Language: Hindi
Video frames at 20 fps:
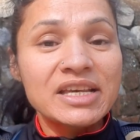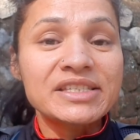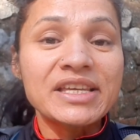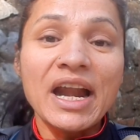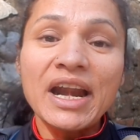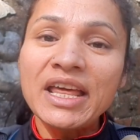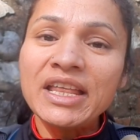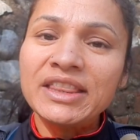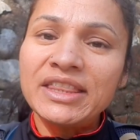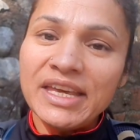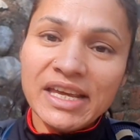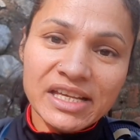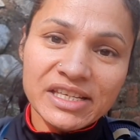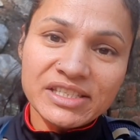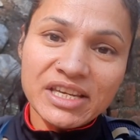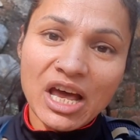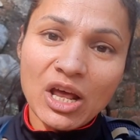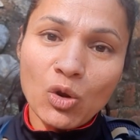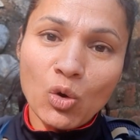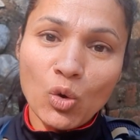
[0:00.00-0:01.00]
साढ़े तीन
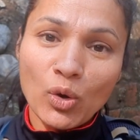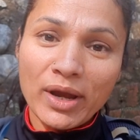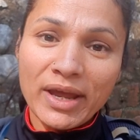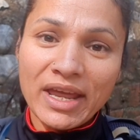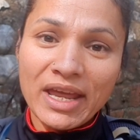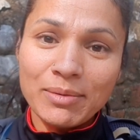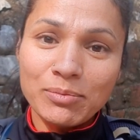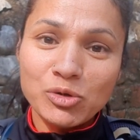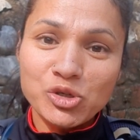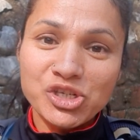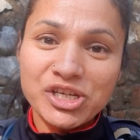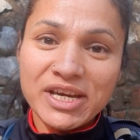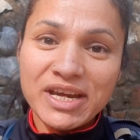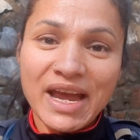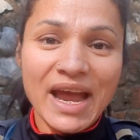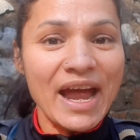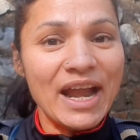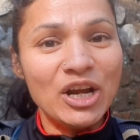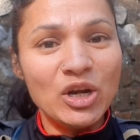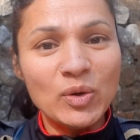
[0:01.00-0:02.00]
साल हो गए हैं मुझे
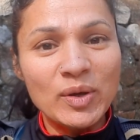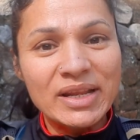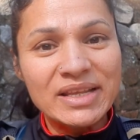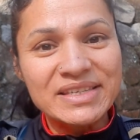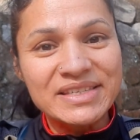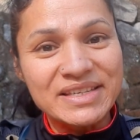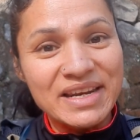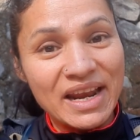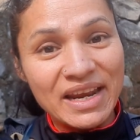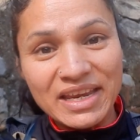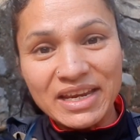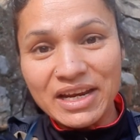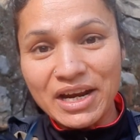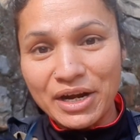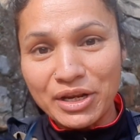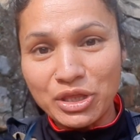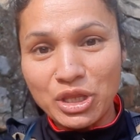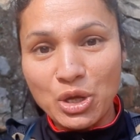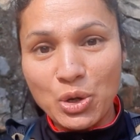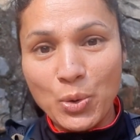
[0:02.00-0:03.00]
एंडोरेंस रनिंग
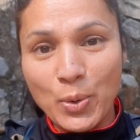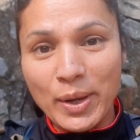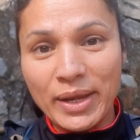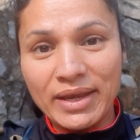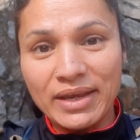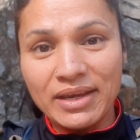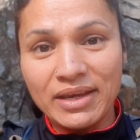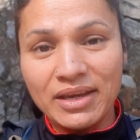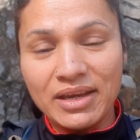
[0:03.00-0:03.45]
करते हुए